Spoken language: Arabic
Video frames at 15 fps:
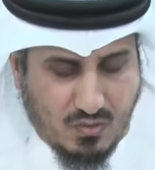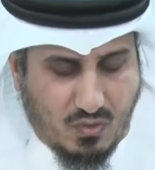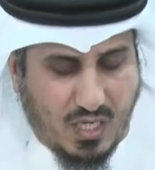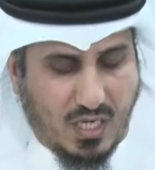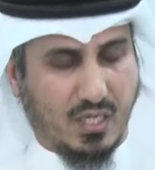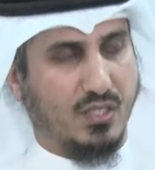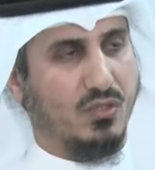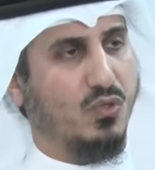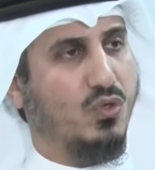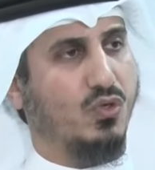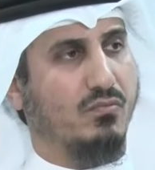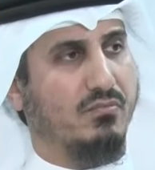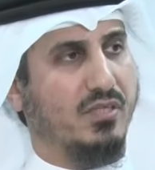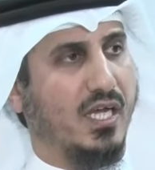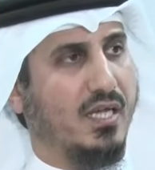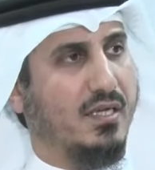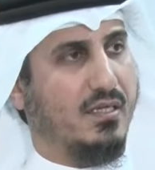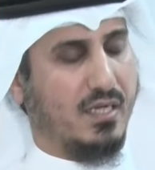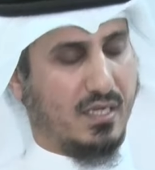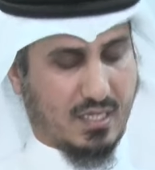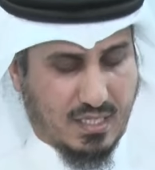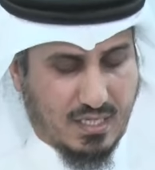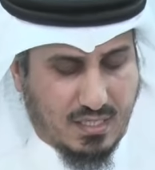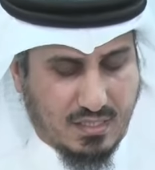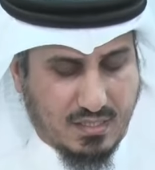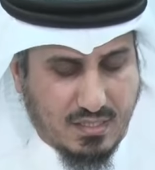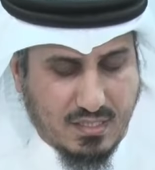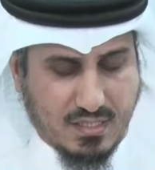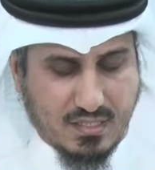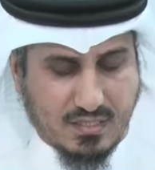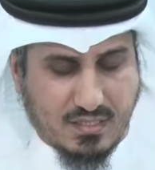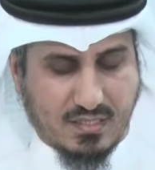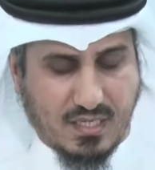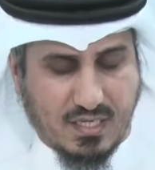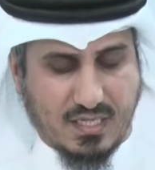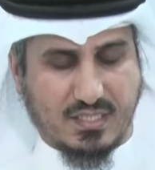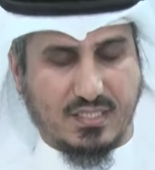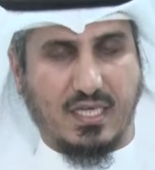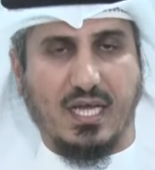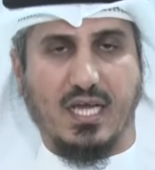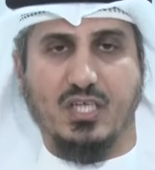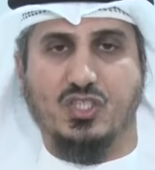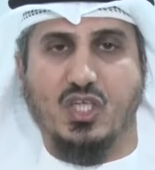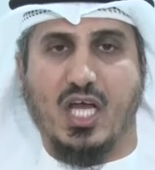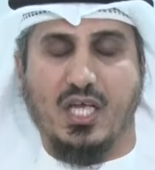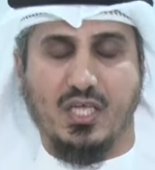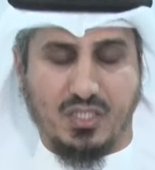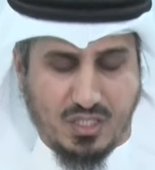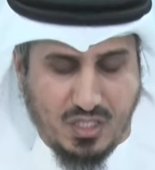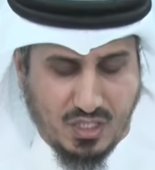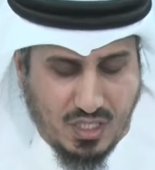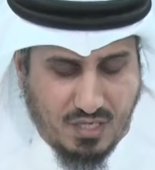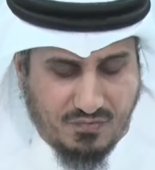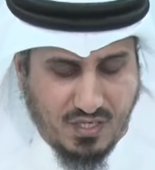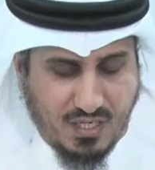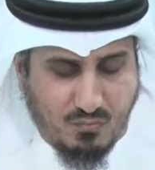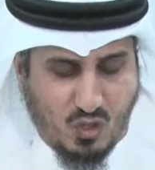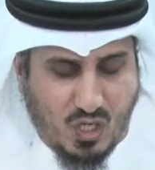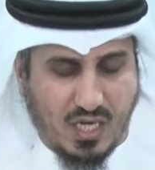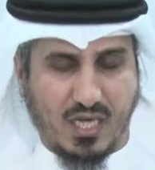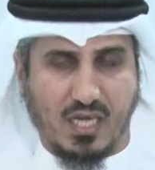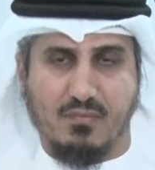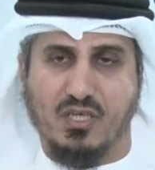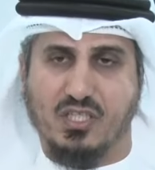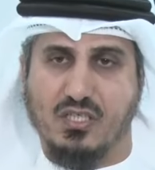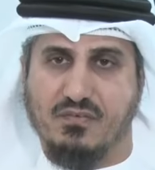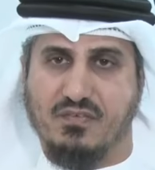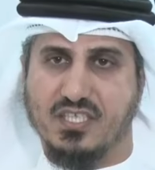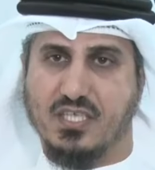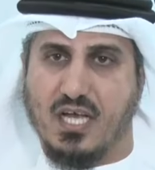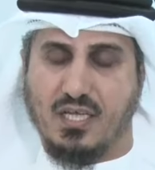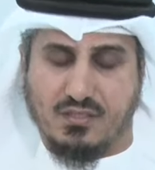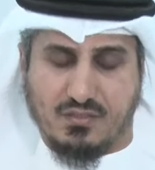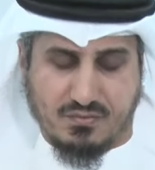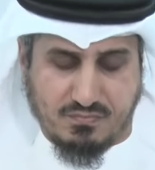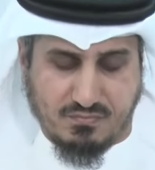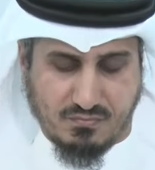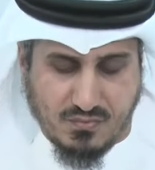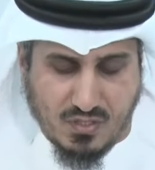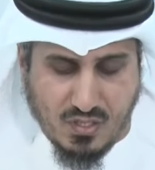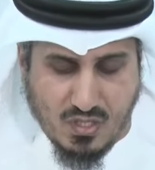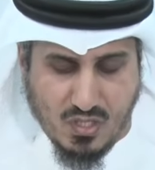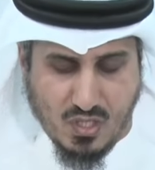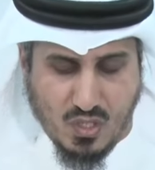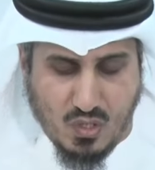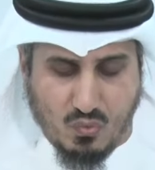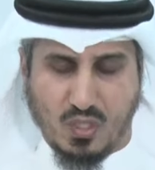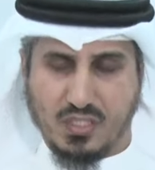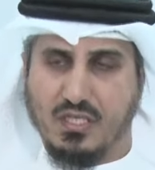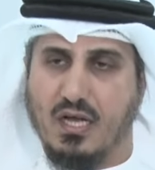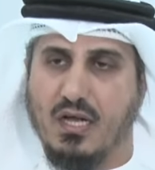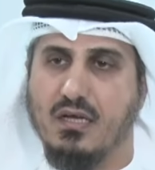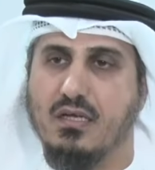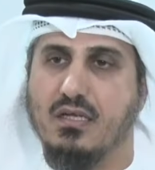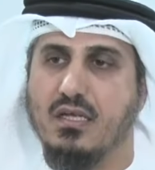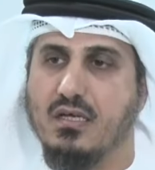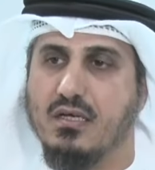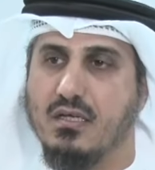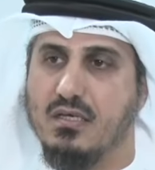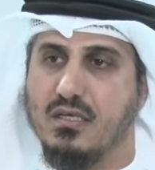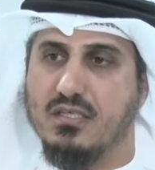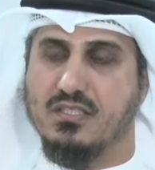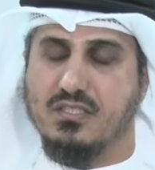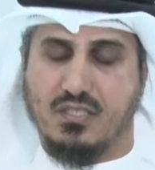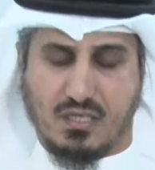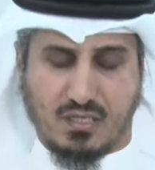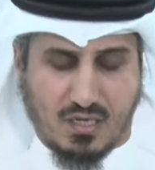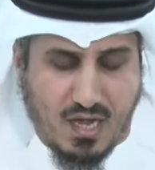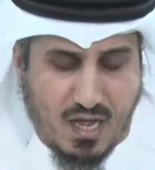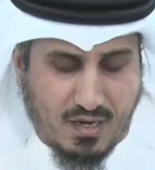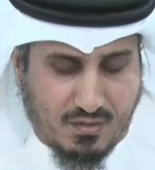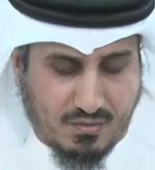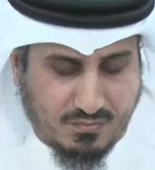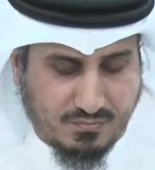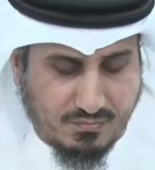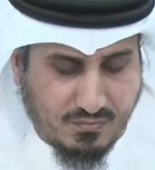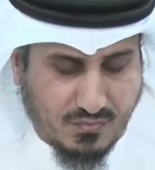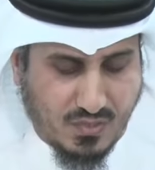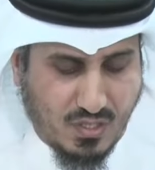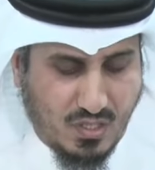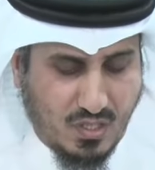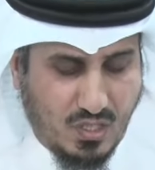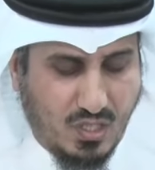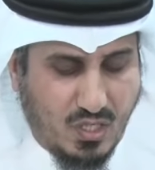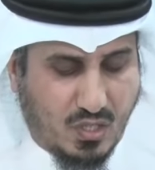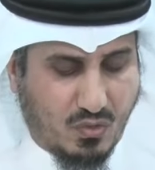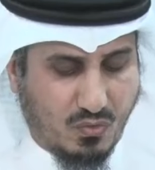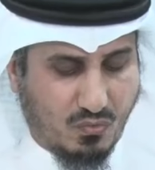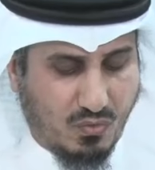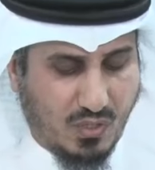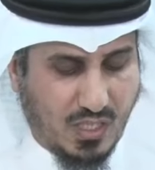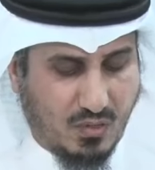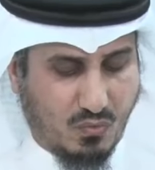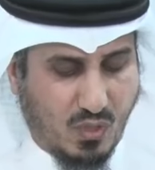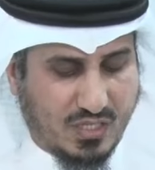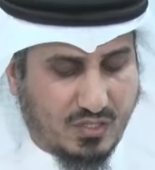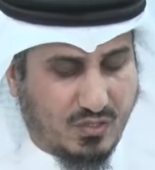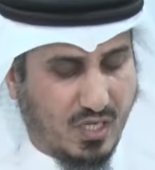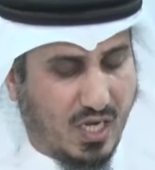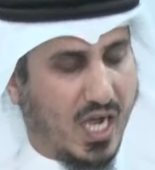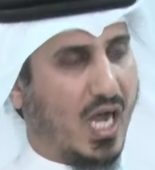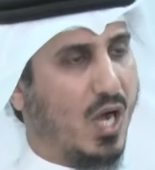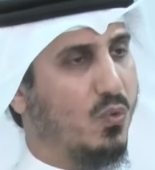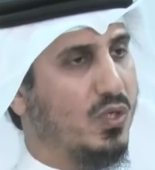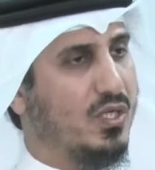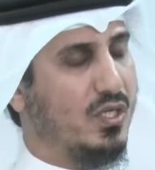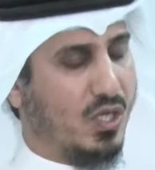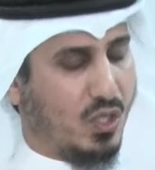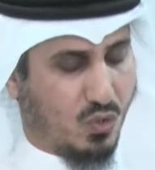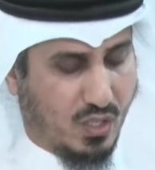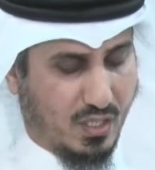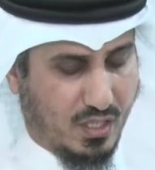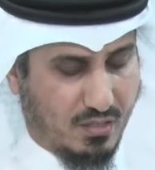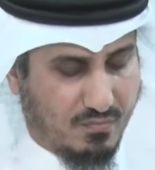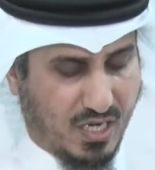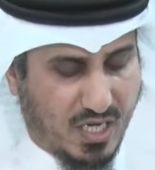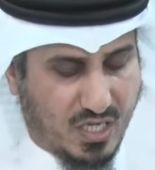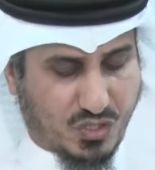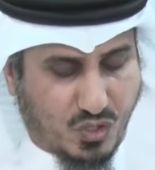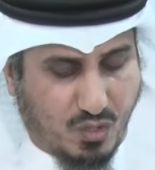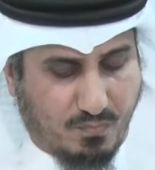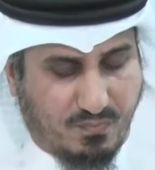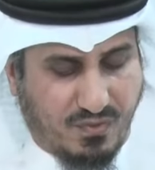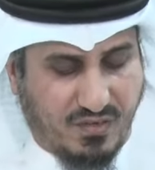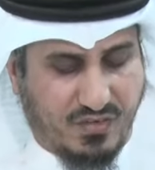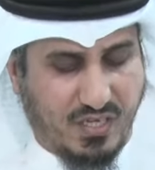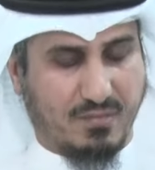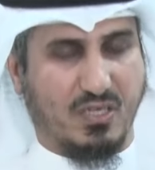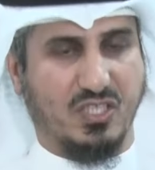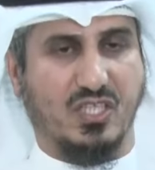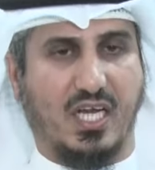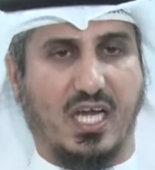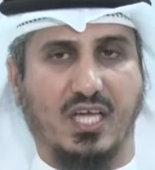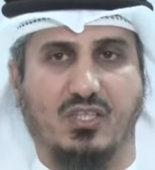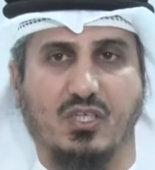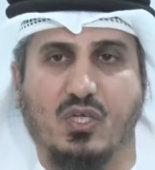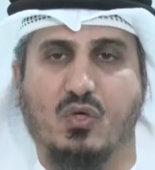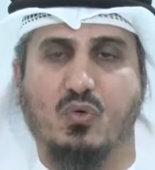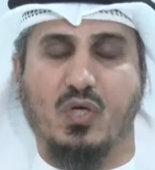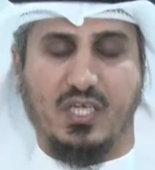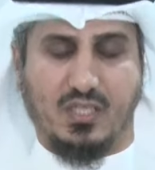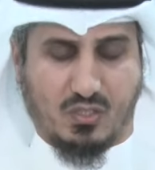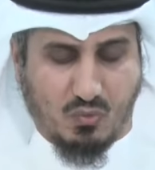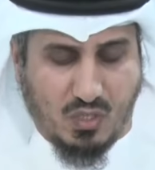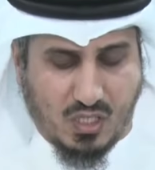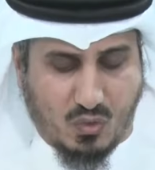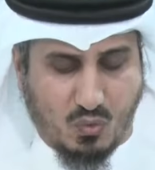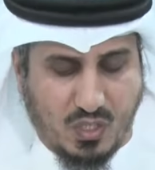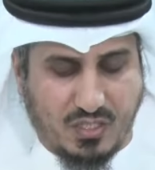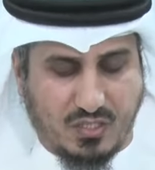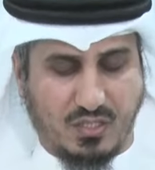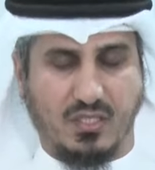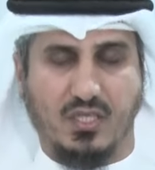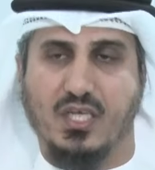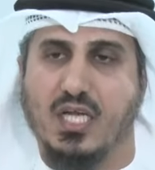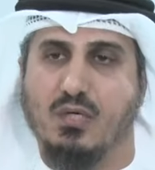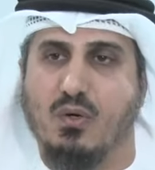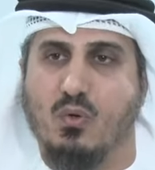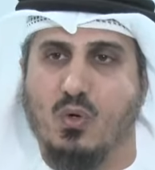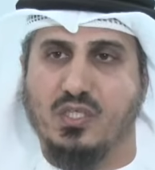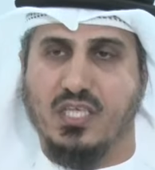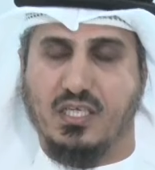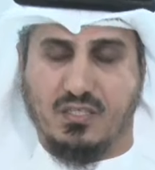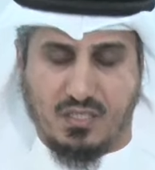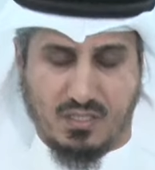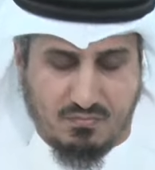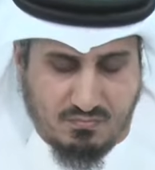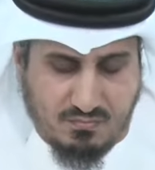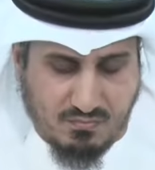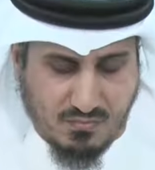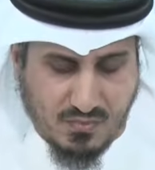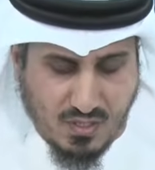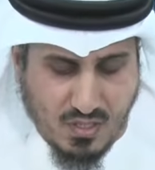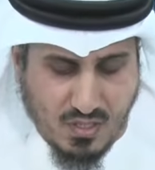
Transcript: نعاهدكم بأننا سنسعى جاهدين في محاربة الفساد وتحقيق الاستقرار والتعاون لكل ما يصب في مصلحة الكويت والكويتيين ووحدتهم